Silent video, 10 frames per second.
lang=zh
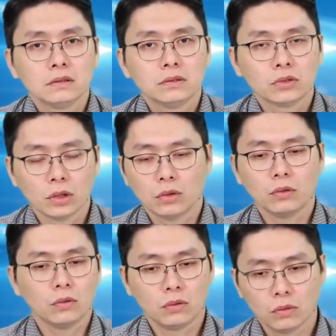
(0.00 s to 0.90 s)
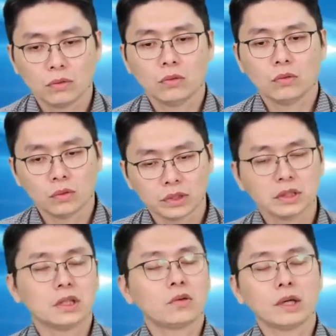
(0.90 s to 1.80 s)
所以我
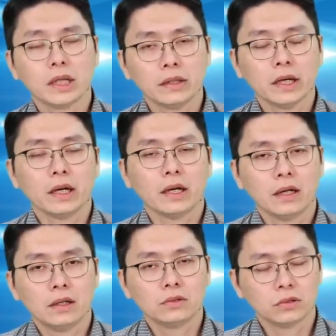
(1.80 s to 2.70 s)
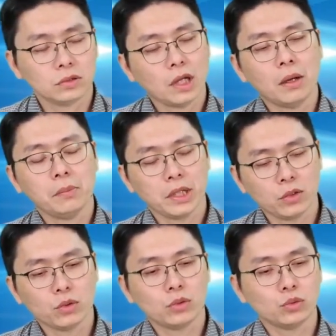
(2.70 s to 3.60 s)
是乐观看待的，就是当美
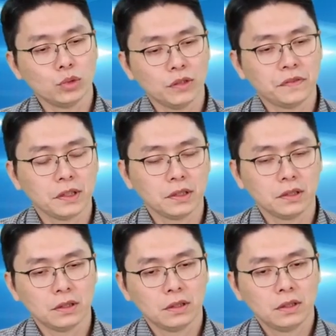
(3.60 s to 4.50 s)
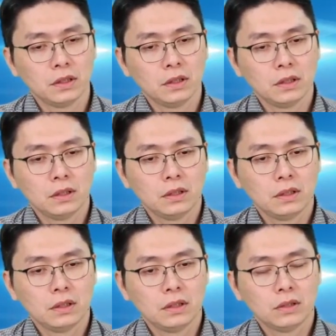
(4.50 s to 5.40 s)
国5月份
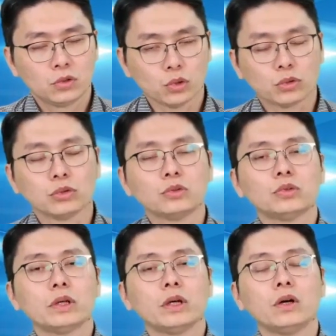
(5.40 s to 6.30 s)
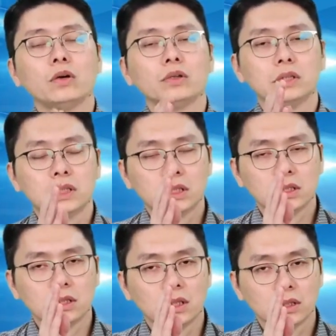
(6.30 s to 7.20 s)
做出最后一
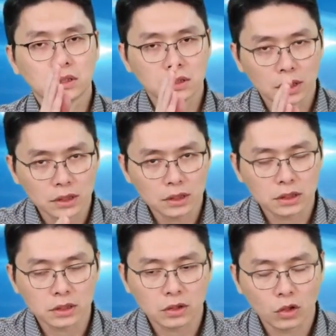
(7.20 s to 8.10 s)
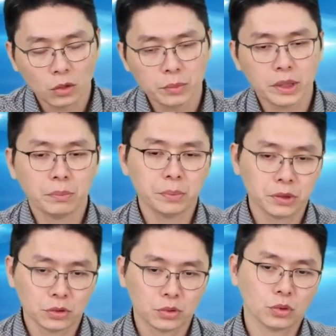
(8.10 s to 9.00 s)
次的升息，后面比
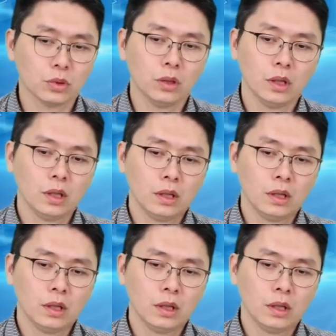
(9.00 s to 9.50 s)
如说